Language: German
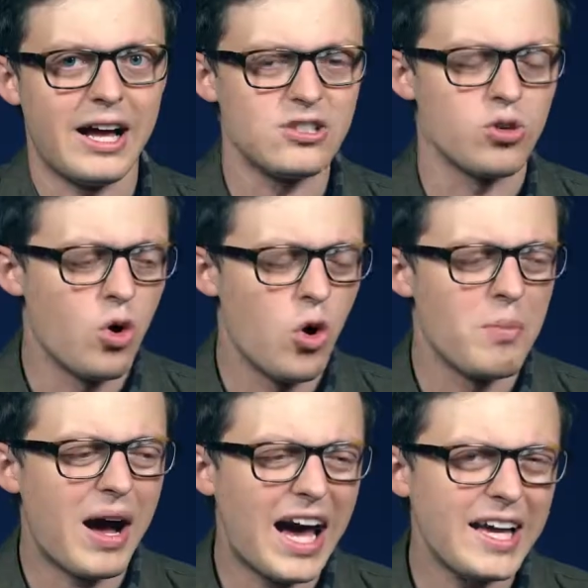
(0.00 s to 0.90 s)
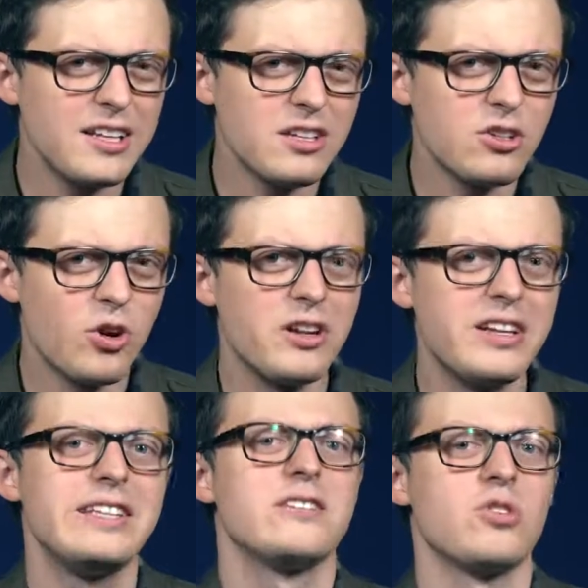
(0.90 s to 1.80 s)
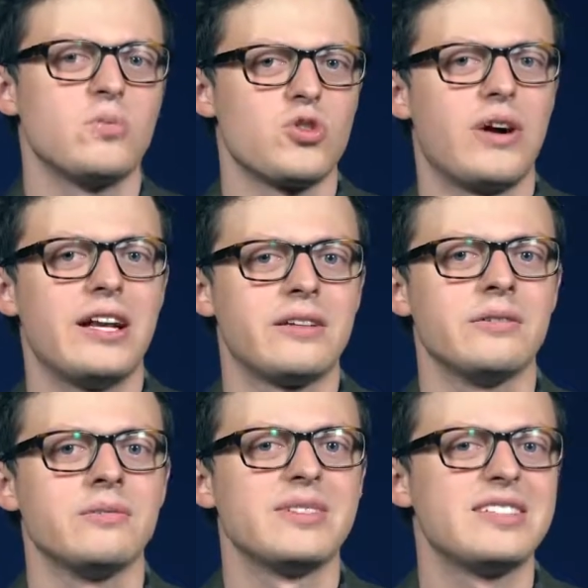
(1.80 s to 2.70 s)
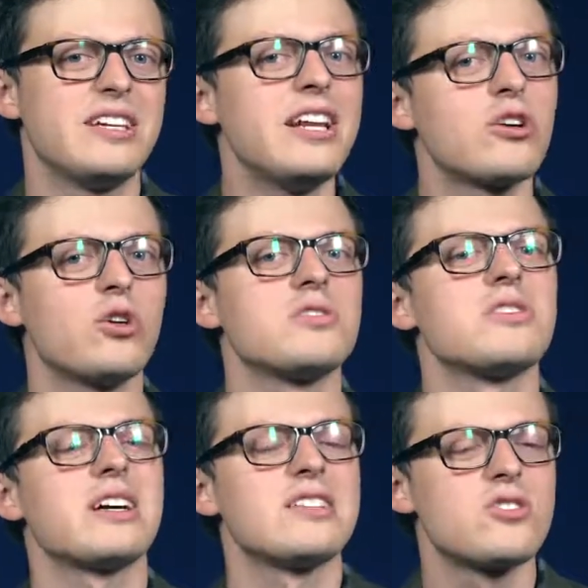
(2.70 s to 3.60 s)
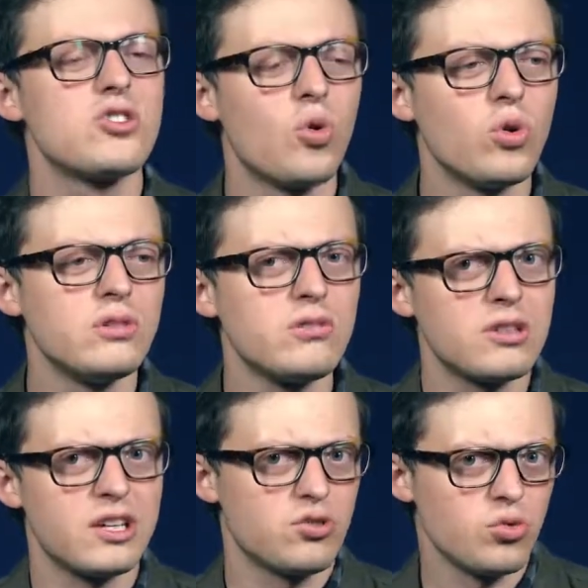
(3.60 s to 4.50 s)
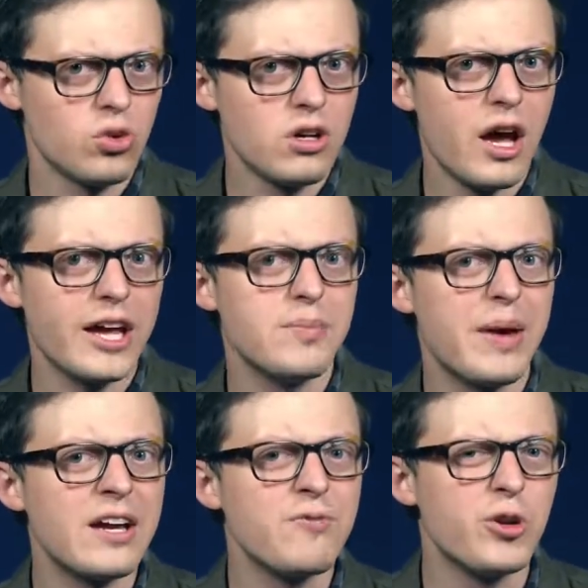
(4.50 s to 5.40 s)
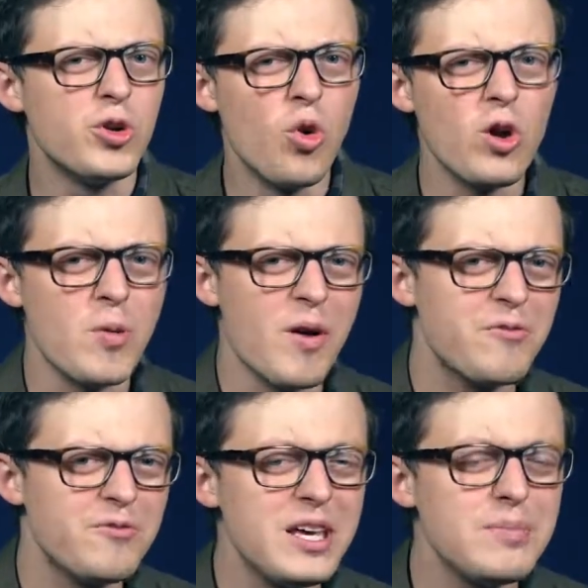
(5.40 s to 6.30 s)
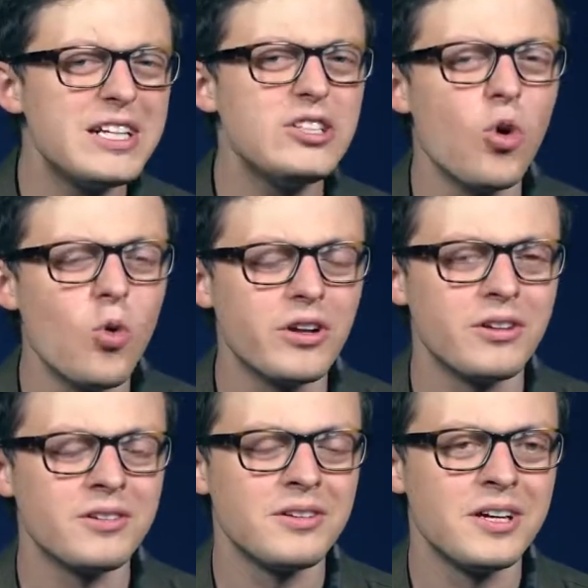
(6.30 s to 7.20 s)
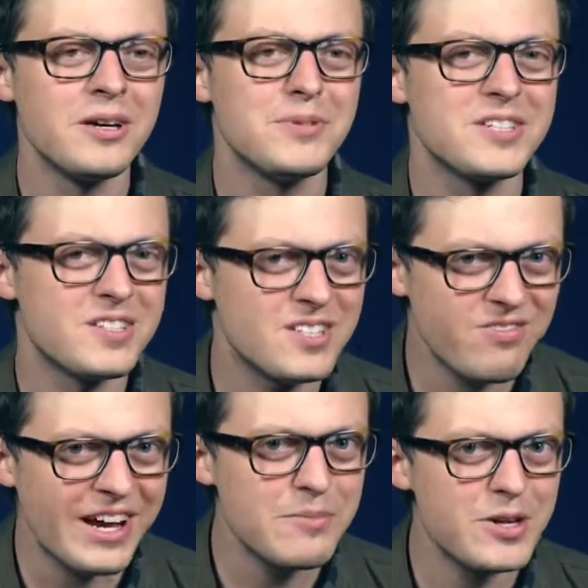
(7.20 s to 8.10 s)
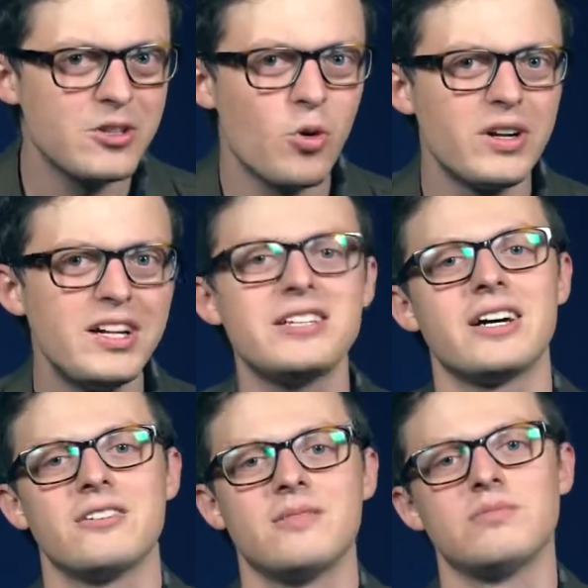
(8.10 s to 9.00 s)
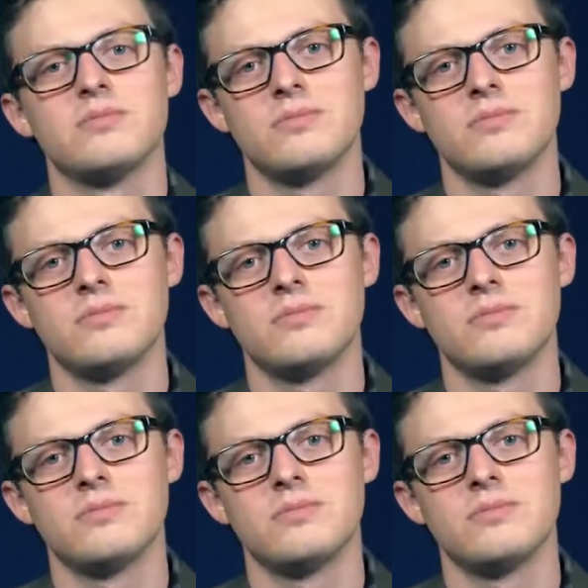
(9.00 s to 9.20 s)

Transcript: Also, um eine Tonne Lithium zu erhalten, ist je nach Konzentration der Sohle eine Menge von 0,4 Millionen bis 2 Millionen Litern